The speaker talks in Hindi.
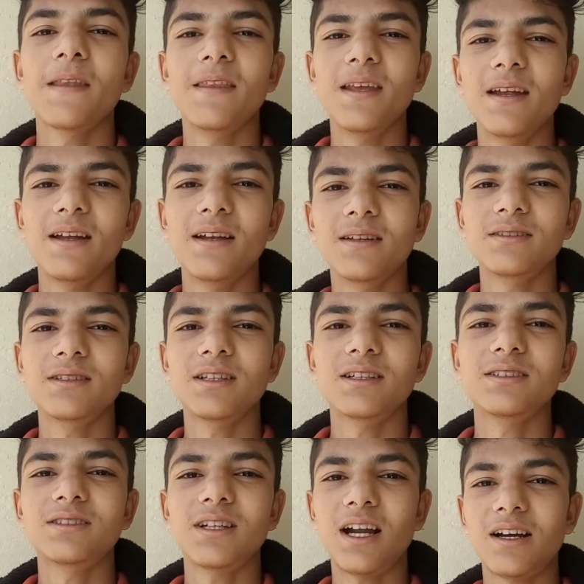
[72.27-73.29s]
देर से
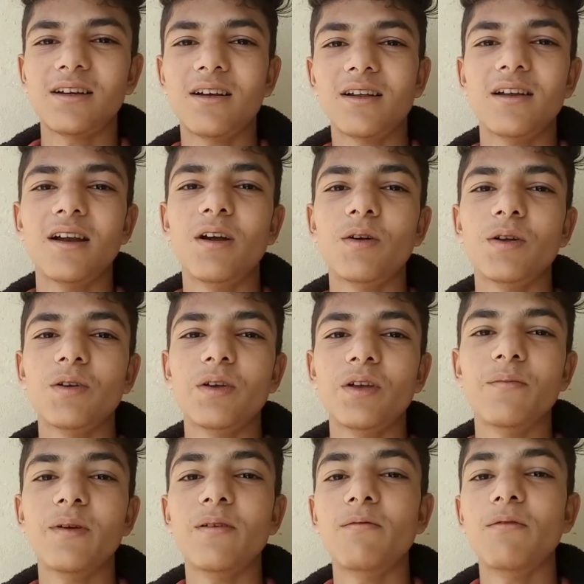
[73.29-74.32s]
स्टार्ट कर रहा हूँ
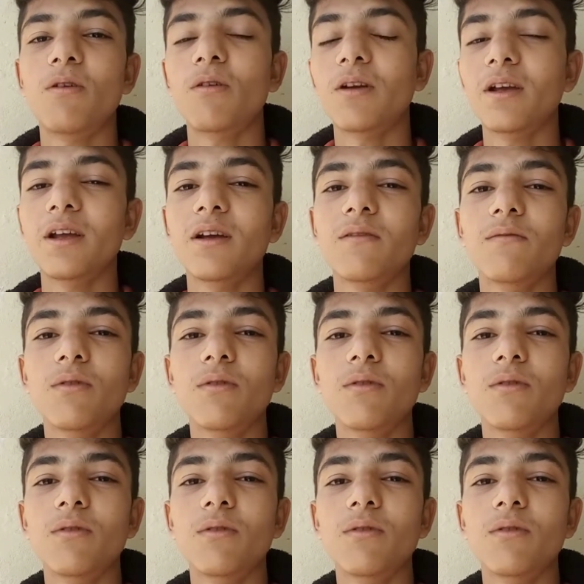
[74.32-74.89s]
क्योंकि मैं ब्लॉग के